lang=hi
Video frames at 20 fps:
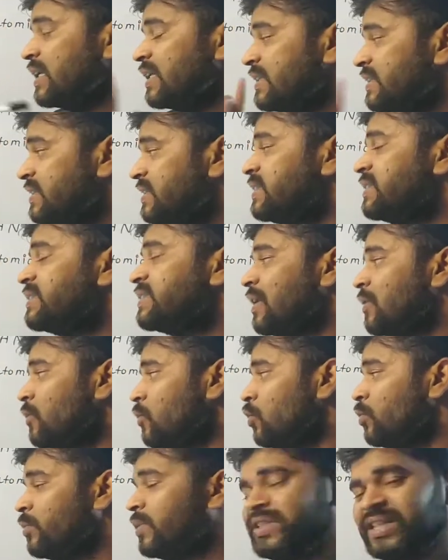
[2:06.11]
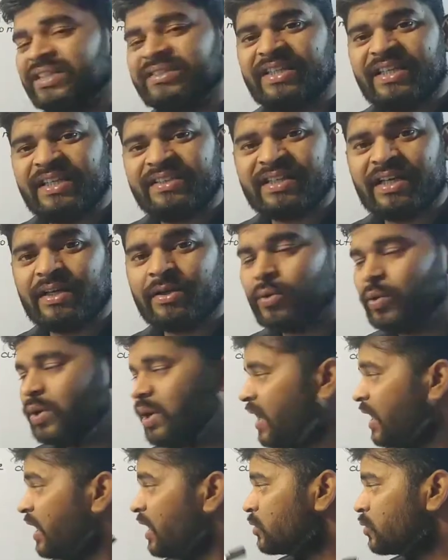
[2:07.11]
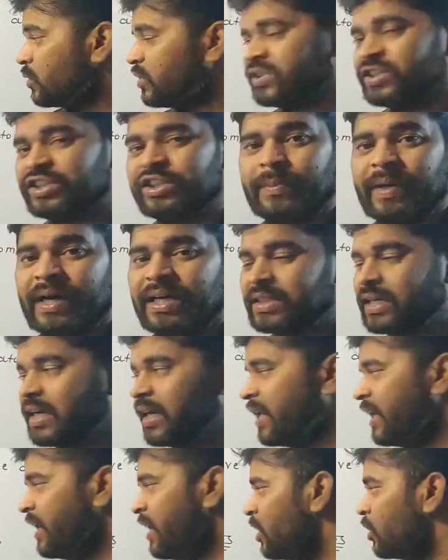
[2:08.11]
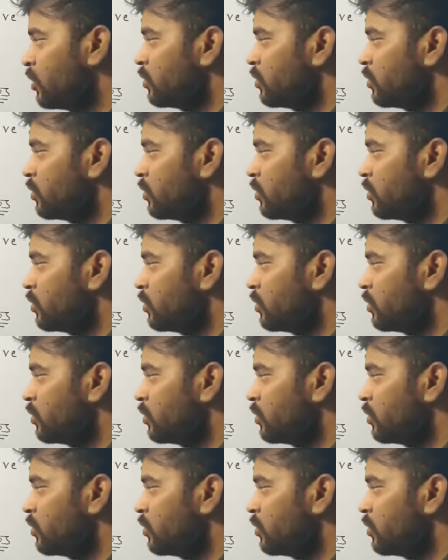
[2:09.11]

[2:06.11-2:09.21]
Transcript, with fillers: किसी संकुल में जैसे ये संकुल है तो इसकी बात करें